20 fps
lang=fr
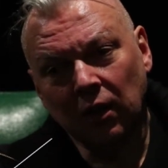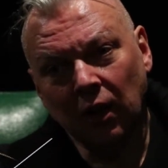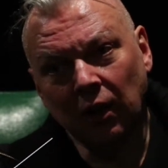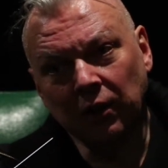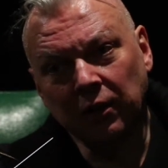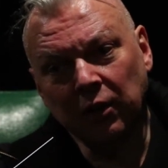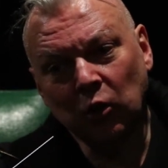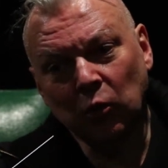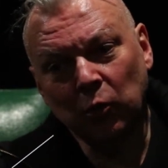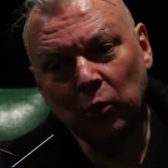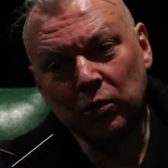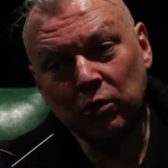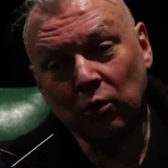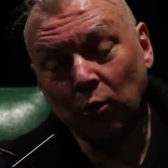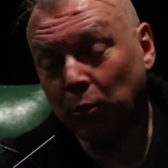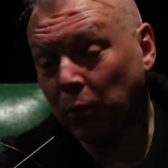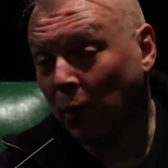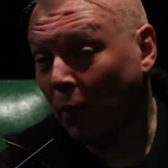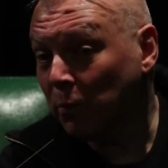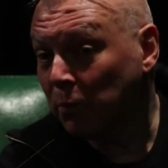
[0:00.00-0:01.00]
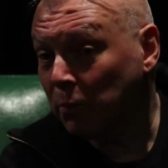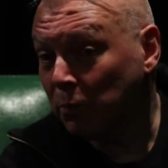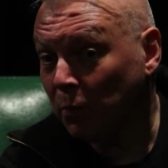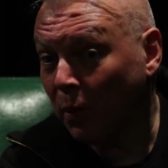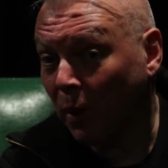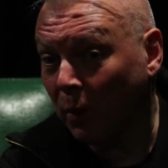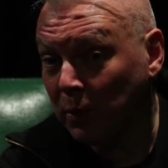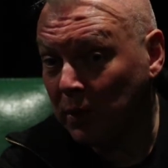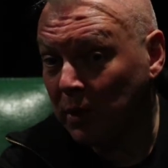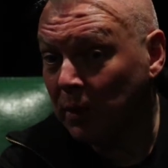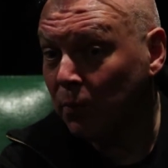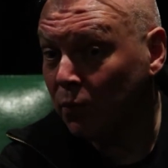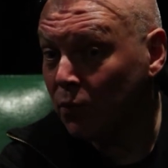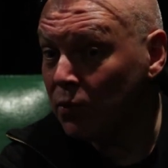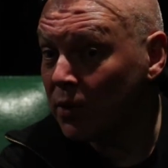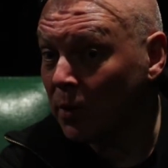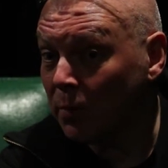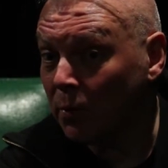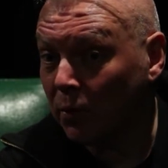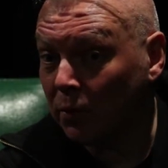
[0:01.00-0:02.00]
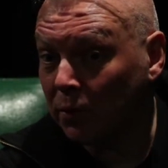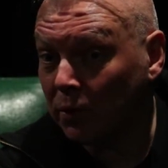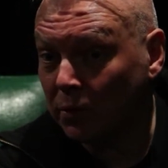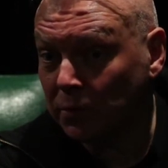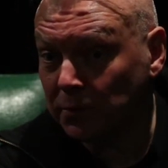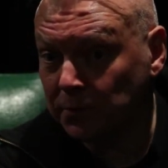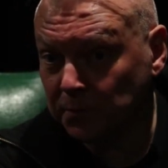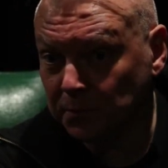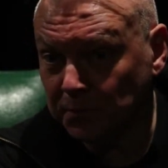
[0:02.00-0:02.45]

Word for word: un des compositeurs parmi, les plus importants.